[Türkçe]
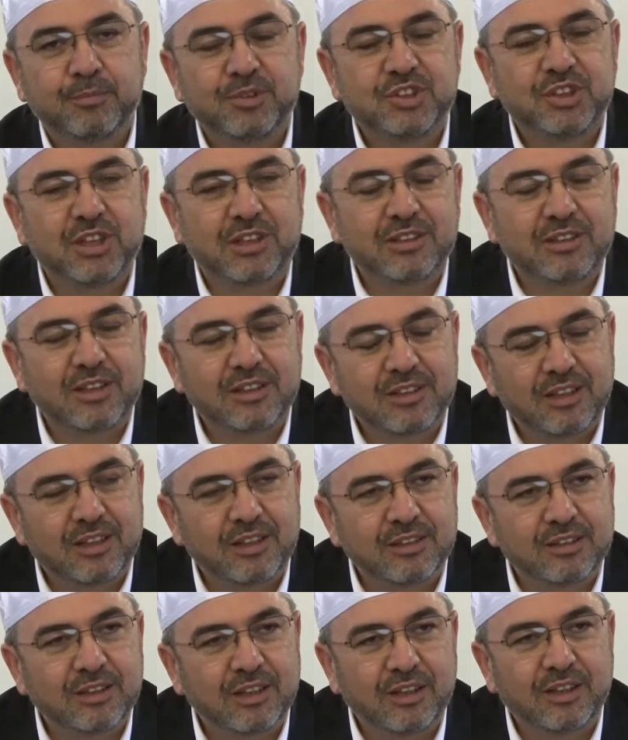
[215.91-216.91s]

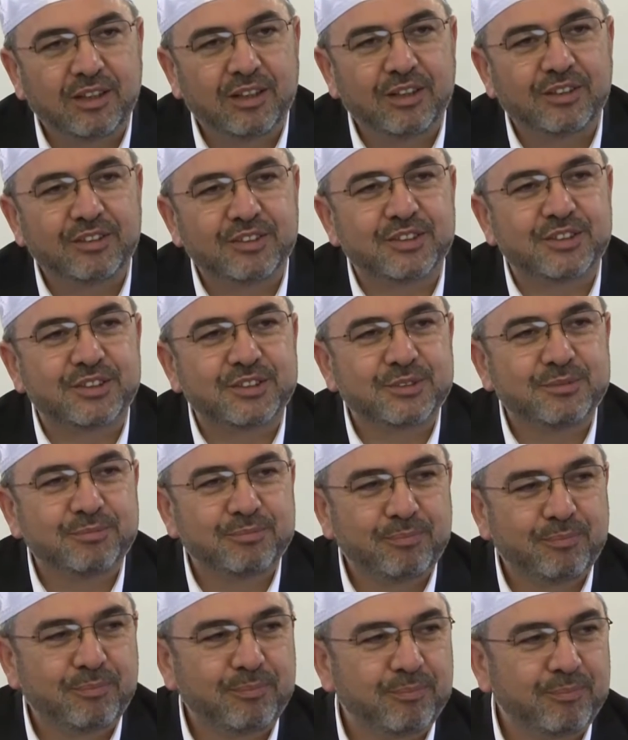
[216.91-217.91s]
çatlatan Allah'tır.
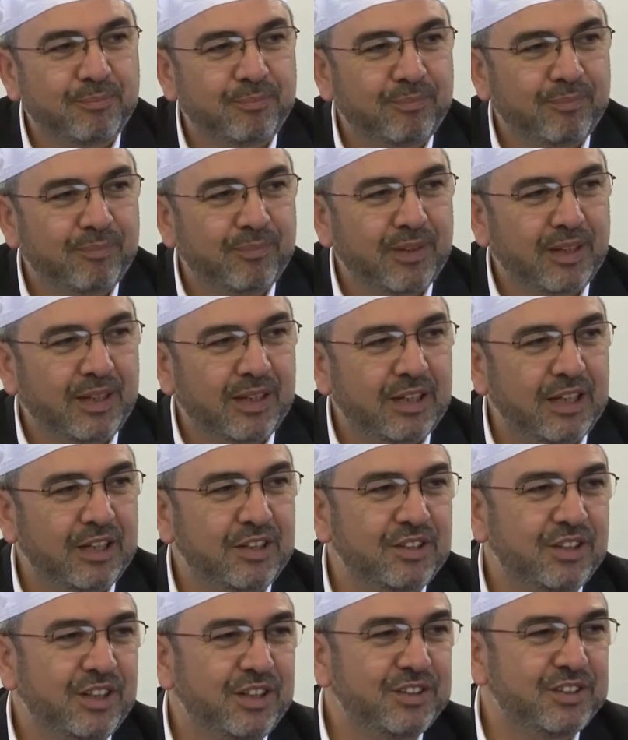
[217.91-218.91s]

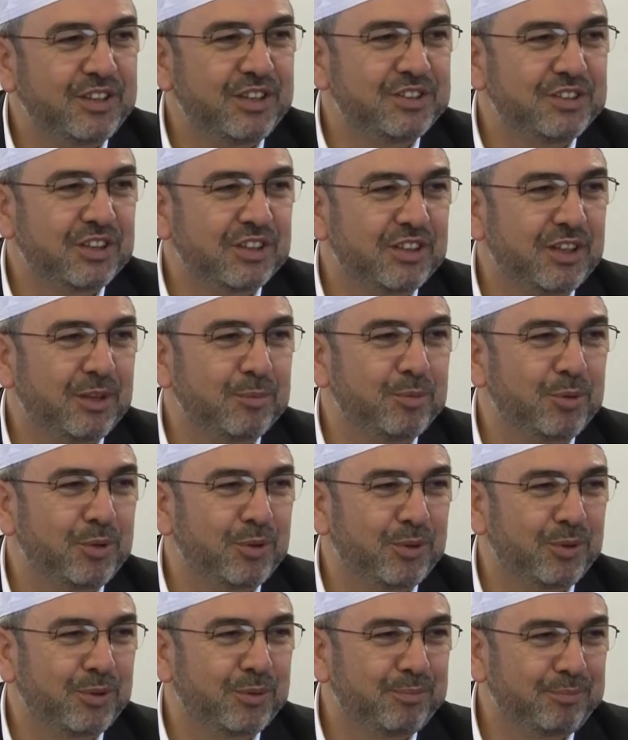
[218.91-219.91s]
Kendi kendine
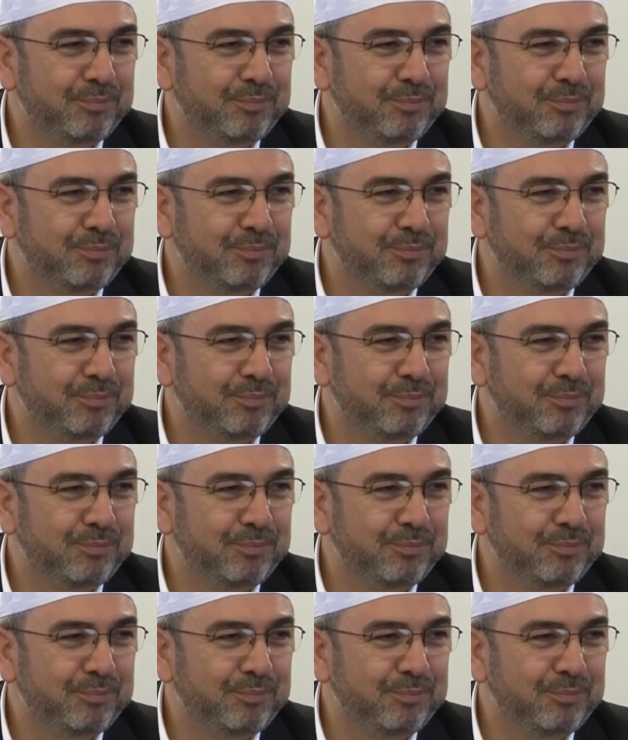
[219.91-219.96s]
çatlamıyor o.